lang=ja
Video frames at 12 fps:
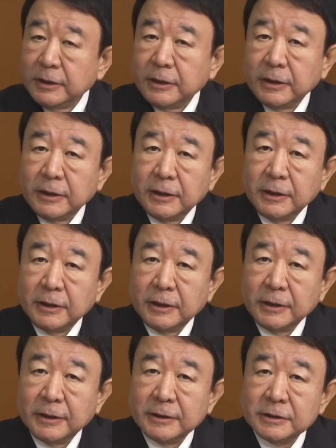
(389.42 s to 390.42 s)

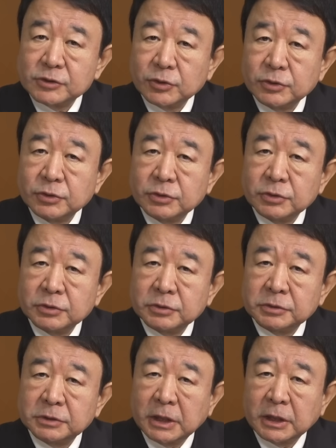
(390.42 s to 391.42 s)
えー、そうい
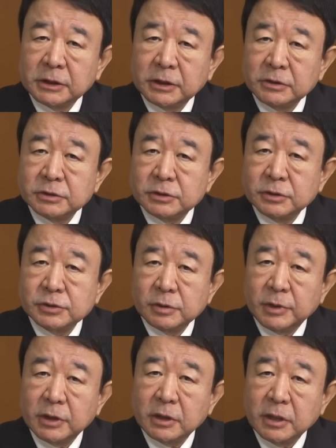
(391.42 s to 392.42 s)
う名だったる自動車
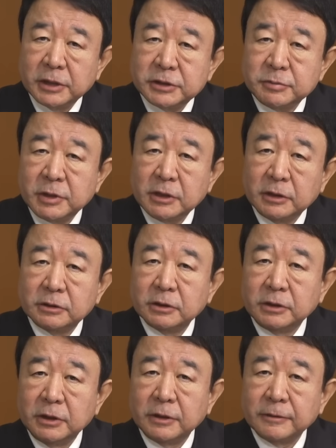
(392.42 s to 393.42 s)
メーカーがひしめき合って
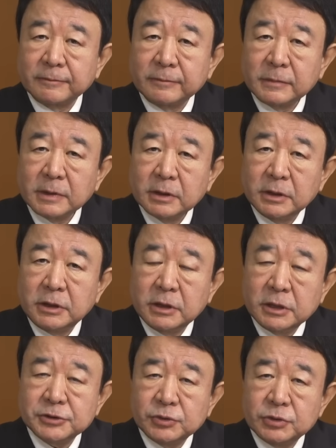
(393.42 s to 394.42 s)
て、
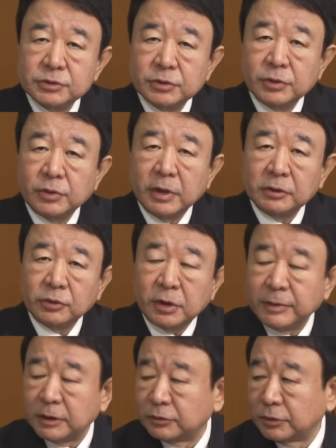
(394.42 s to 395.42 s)
東ドイツの方は
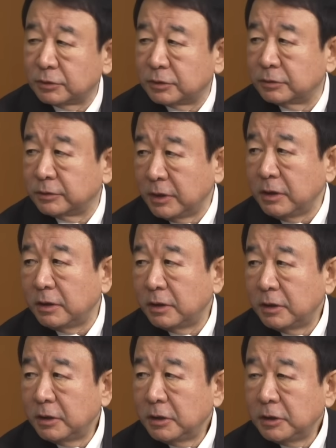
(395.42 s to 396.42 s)
トラバントっていうね、
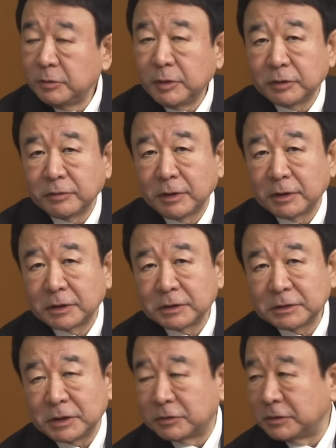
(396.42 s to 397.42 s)
今では
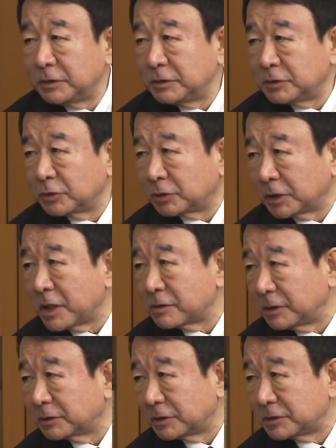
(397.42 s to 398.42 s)
逆にちょっと高く
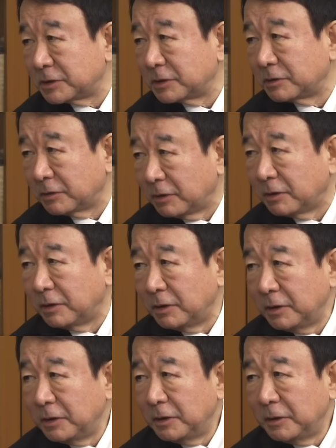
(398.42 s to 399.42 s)
なったりしてるけど、
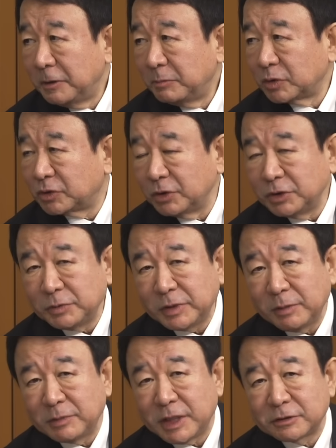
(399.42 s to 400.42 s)
もうとんでも
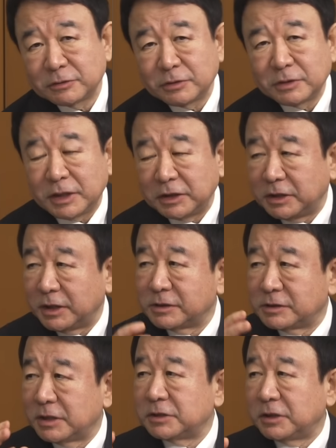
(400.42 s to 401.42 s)
ない真っ黒な排気
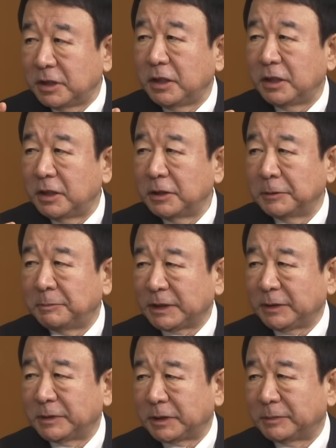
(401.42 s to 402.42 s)
ガス出して
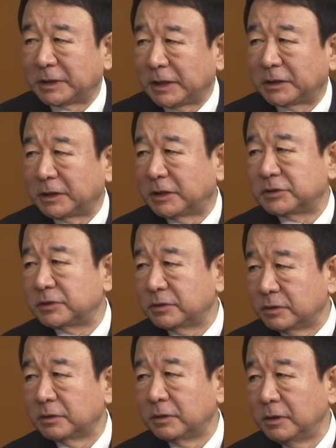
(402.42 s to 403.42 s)
バタバタバタって走
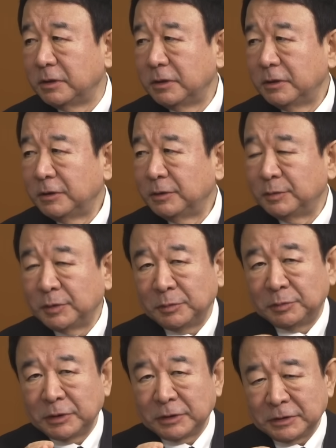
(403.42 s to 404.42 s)
る、
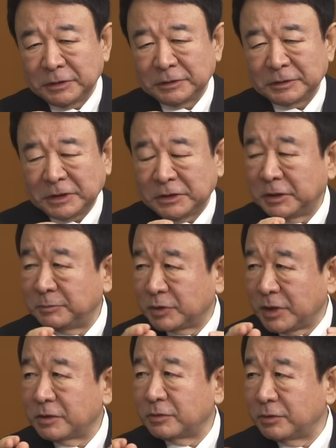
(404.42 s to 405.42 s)
かなり不
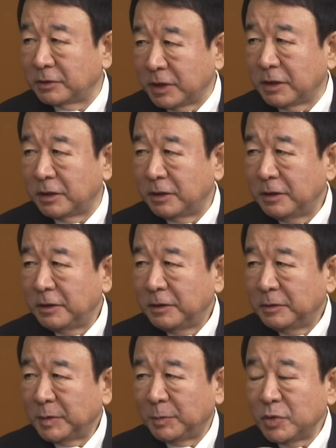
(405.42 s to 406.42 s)
格好な、
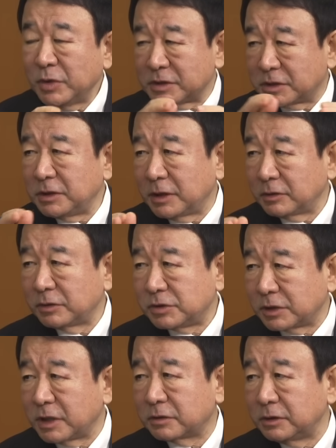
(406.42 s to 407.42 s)
まあ、僕は好きだけど四
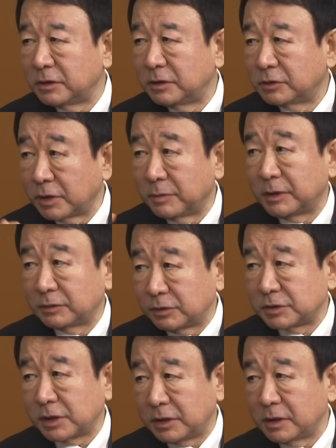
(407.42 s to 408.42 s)
角いトラバント
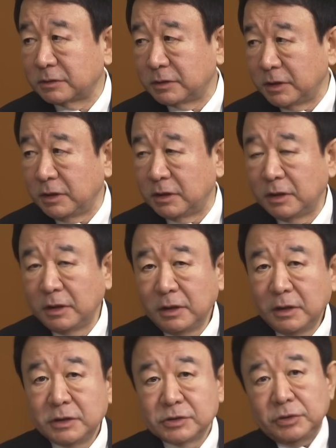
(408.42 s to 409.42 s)
しかなくて、
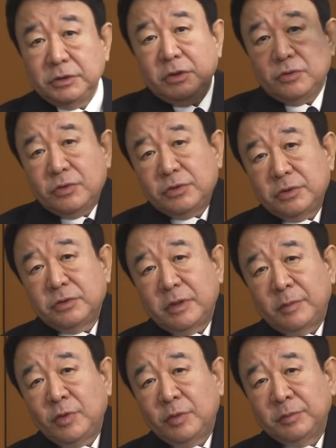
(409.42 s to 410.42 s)
それで国力
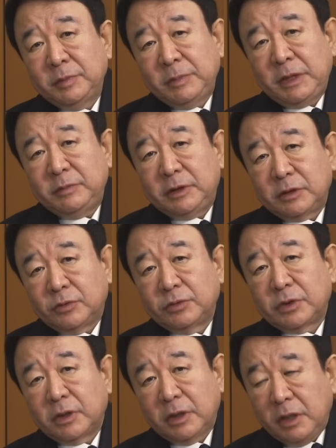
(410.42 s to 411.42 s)
はもう目に見てこう
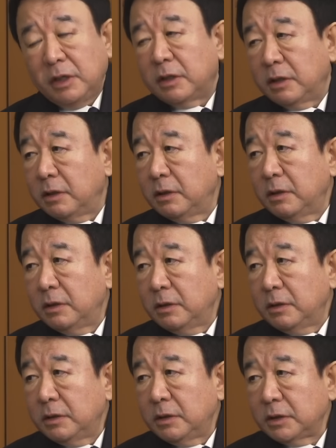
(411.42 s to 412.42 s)
だから、
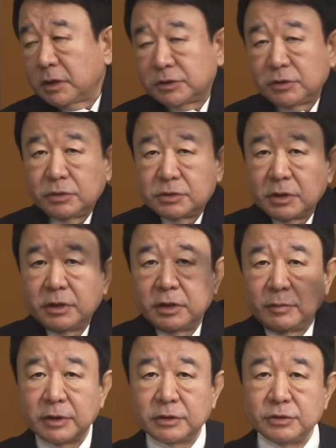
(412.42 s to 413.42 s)
東ドイツがい
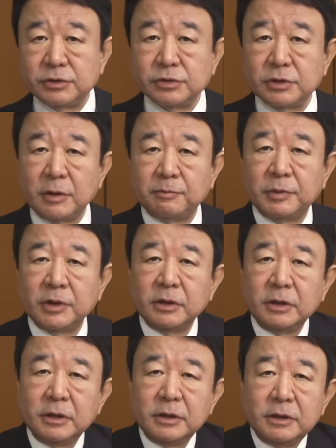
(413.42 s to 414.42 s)
わば吸収合併
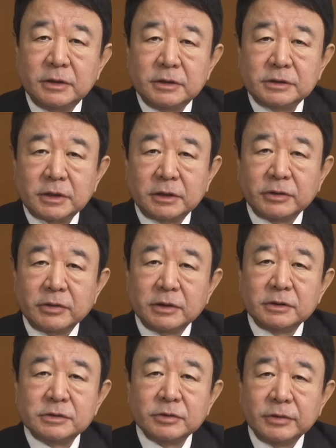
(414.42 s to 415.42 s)
されたわけですよ